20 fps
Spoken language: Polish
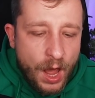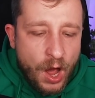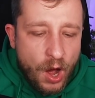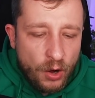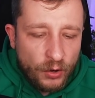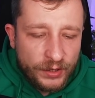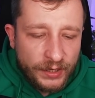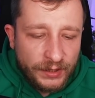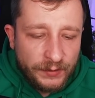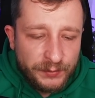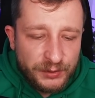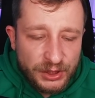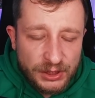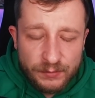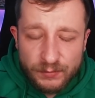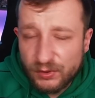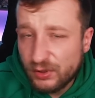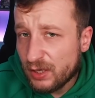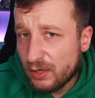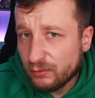Ok,
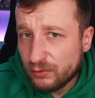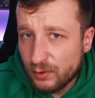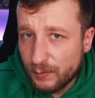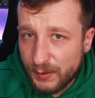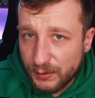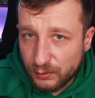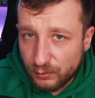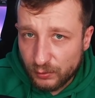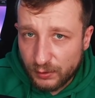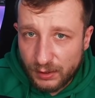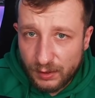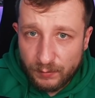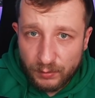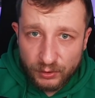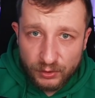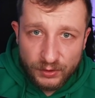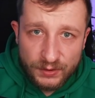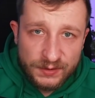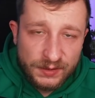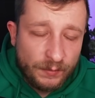przejdźmy do automatu gry, bo
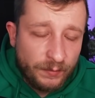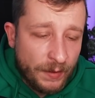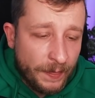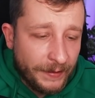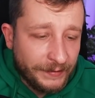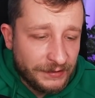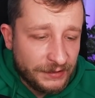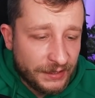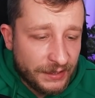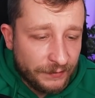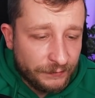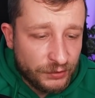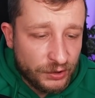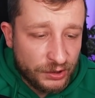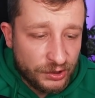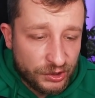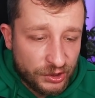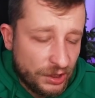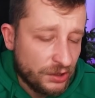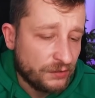to jest chyba najciekawsza
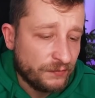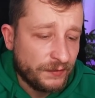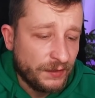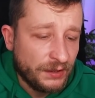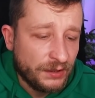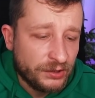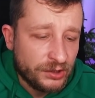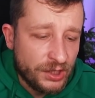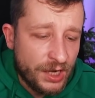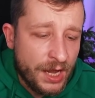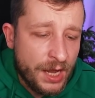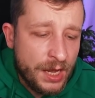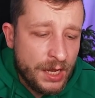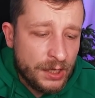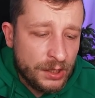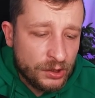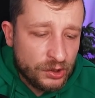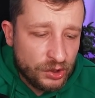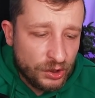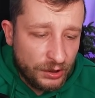rzecz w tej grze,
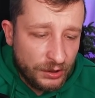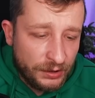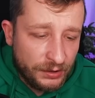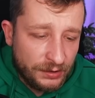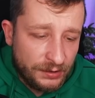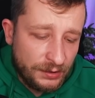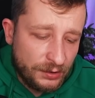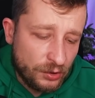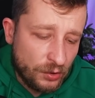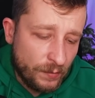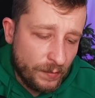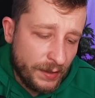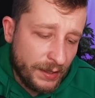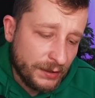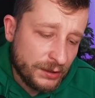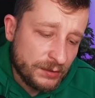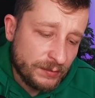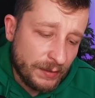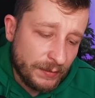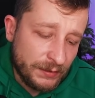czyli Dino
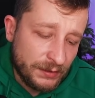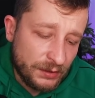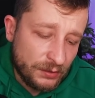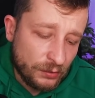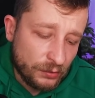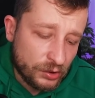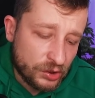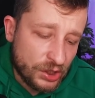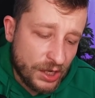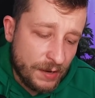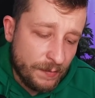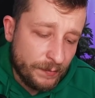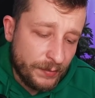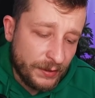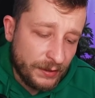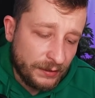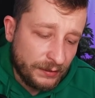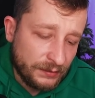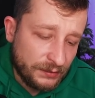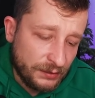Match, mamy Dino
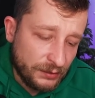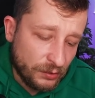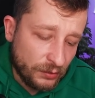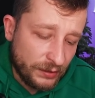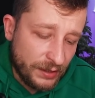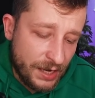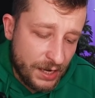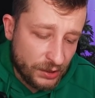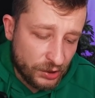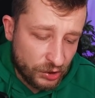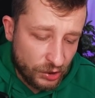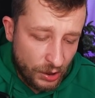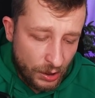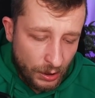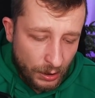Jumper, Dino Rush,